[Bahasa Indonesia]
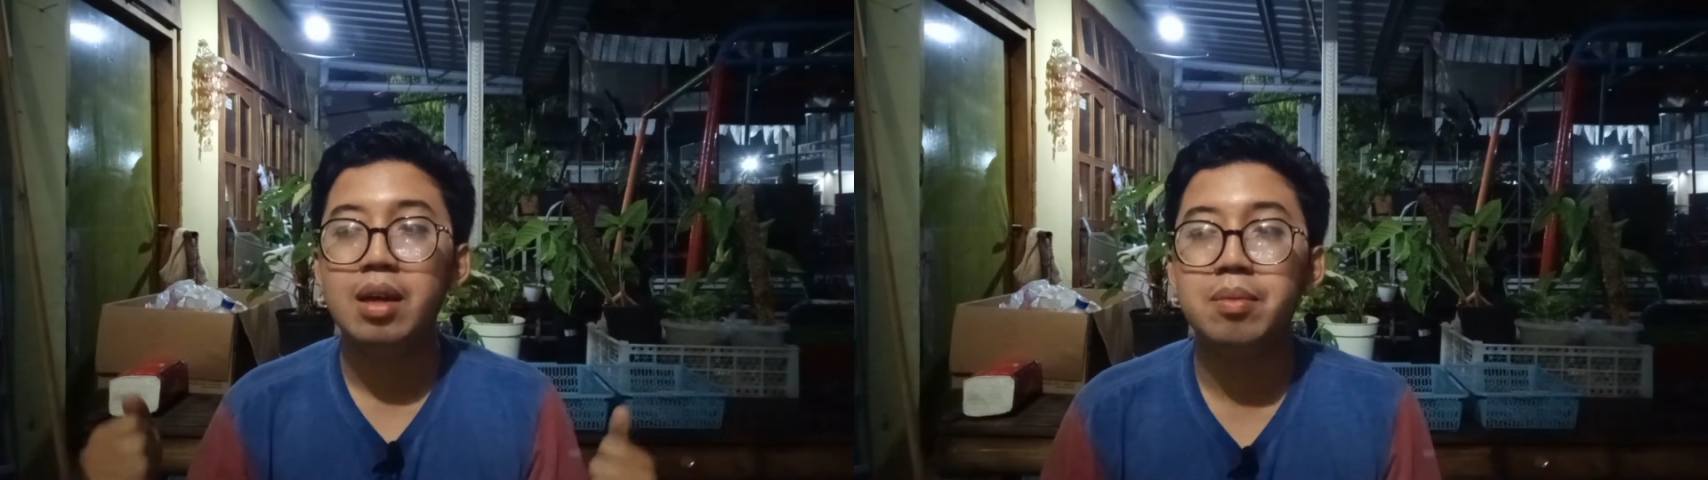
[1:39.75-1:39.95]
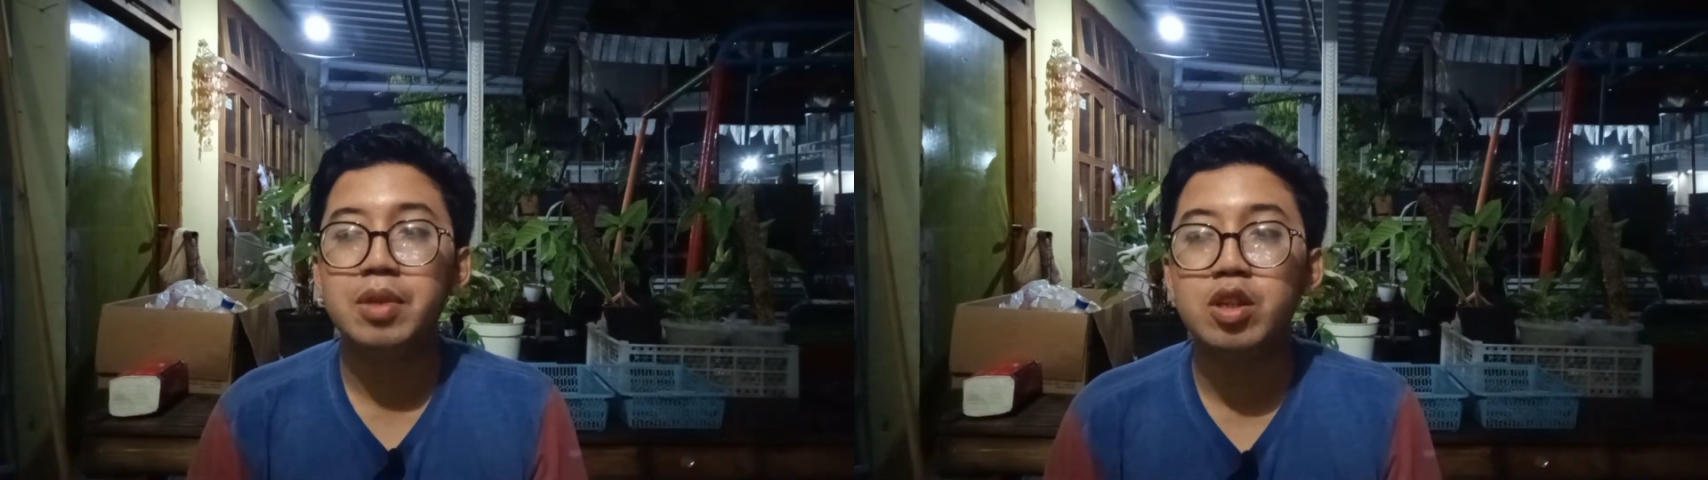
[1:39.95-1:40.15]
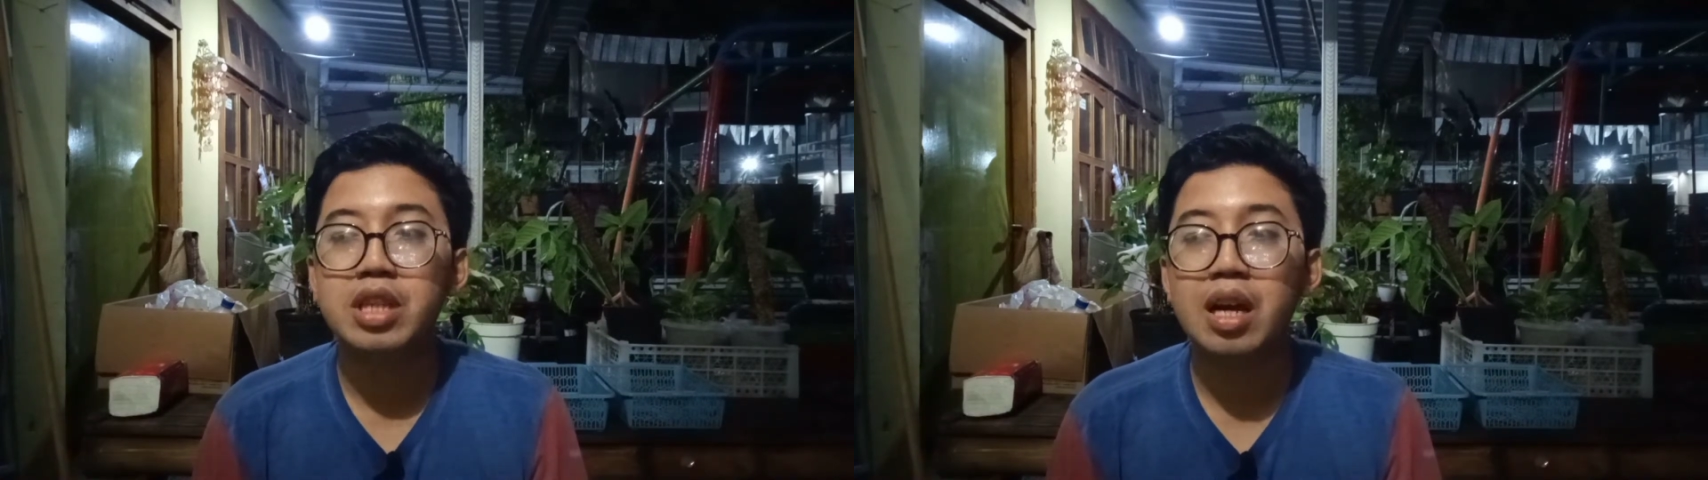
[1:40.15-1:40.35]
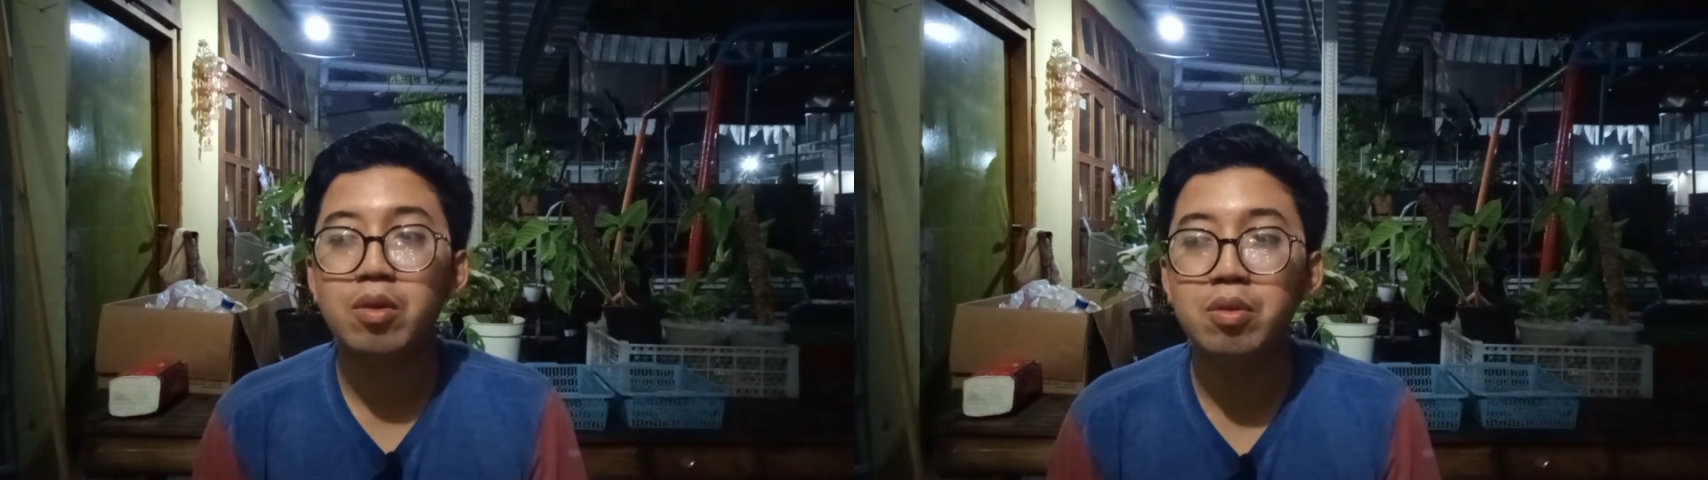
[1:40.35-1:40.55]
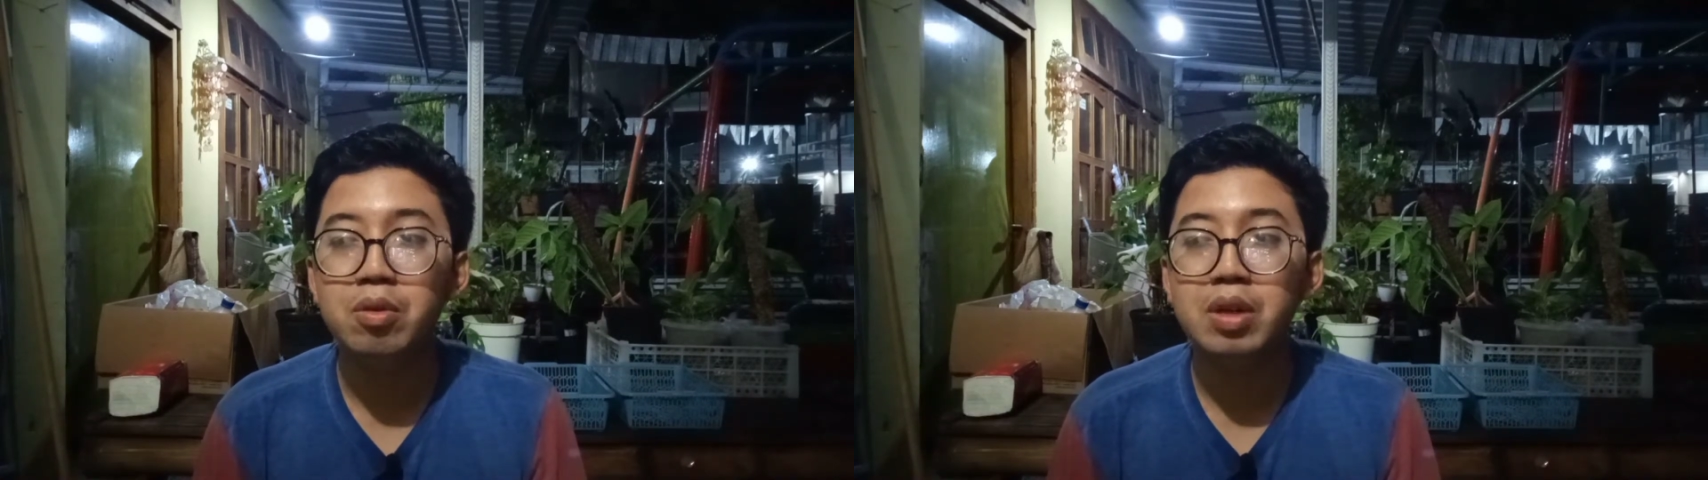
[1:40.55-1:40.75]
menurut
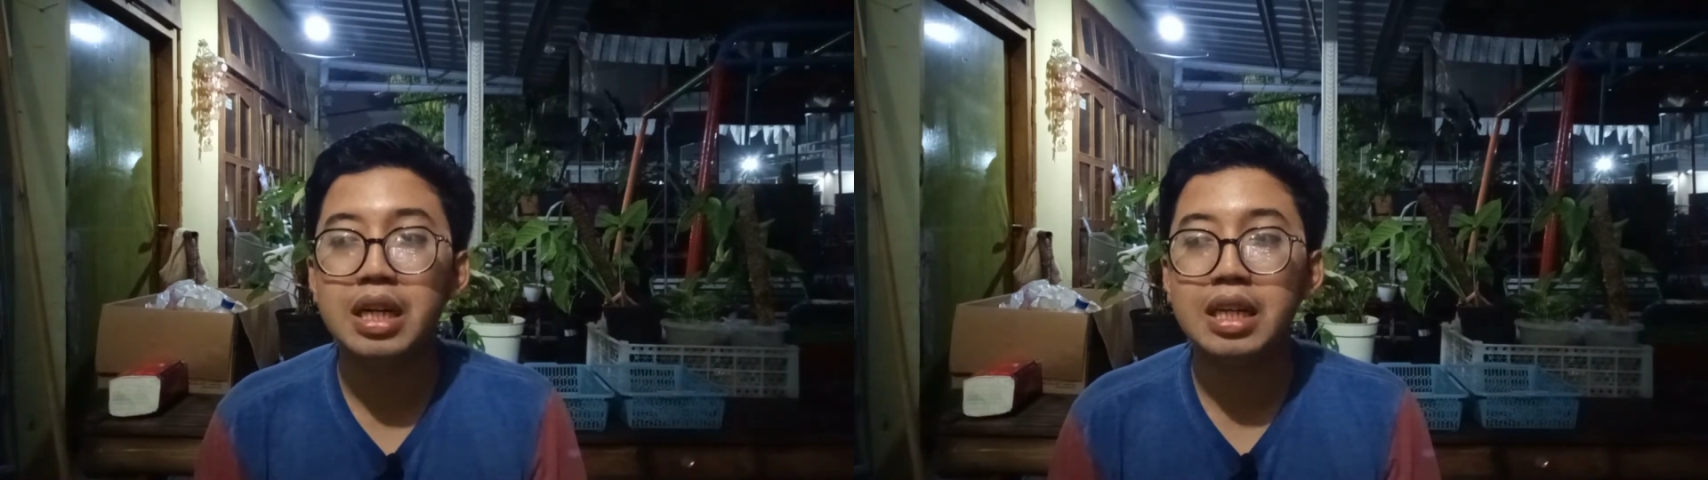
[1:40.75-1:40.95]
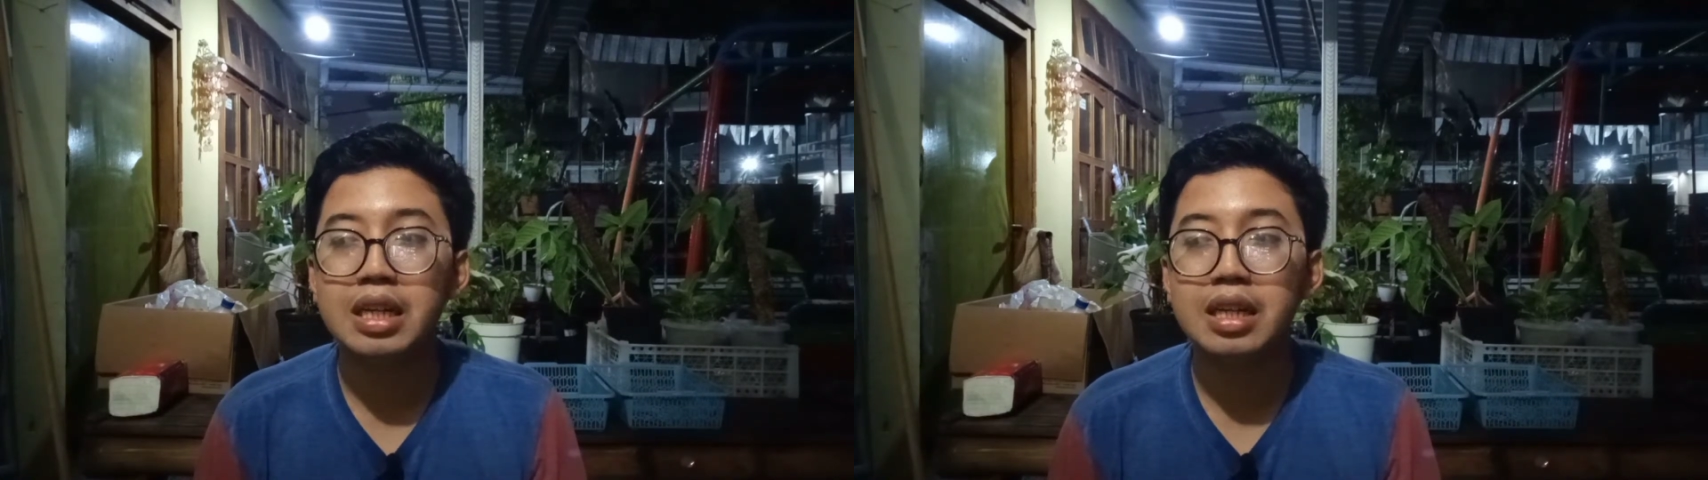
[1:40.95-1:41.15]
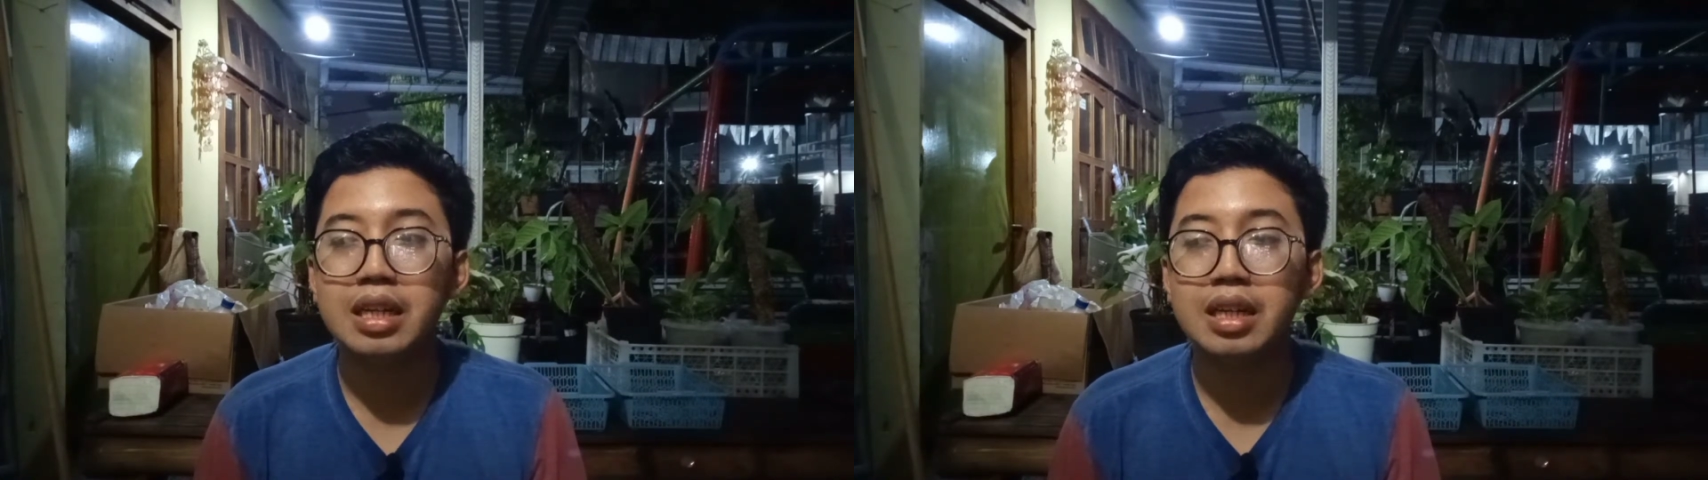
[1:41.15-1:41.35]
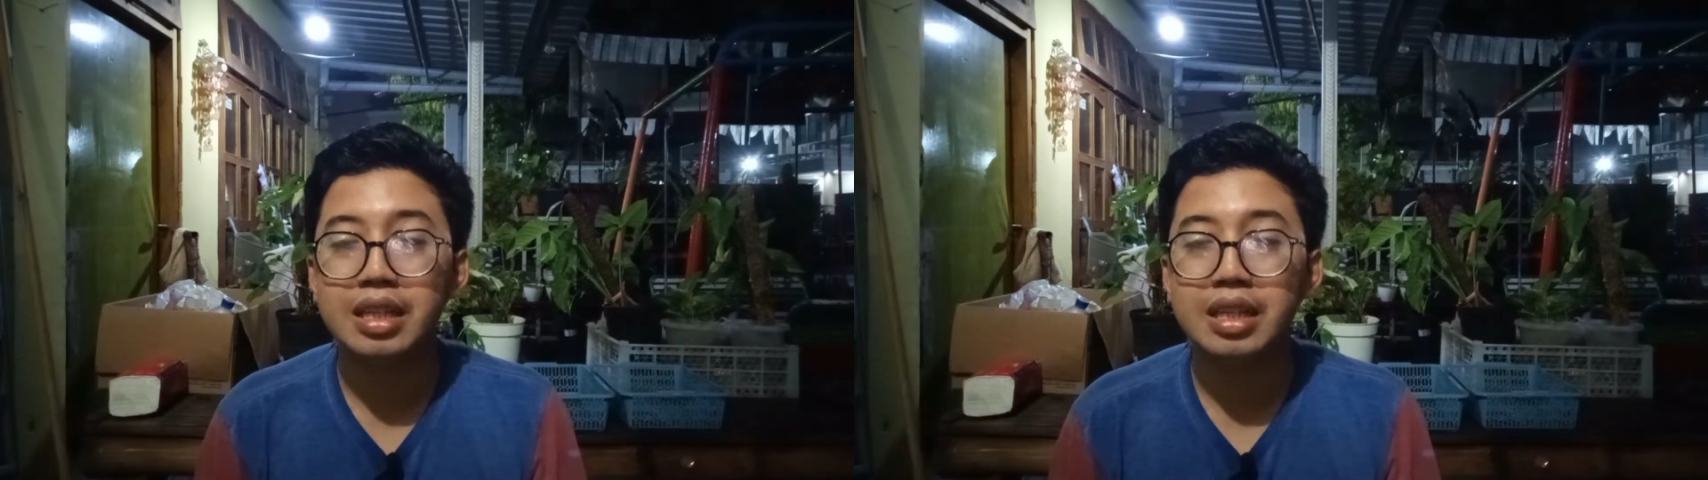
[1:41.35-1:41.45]
aku uh,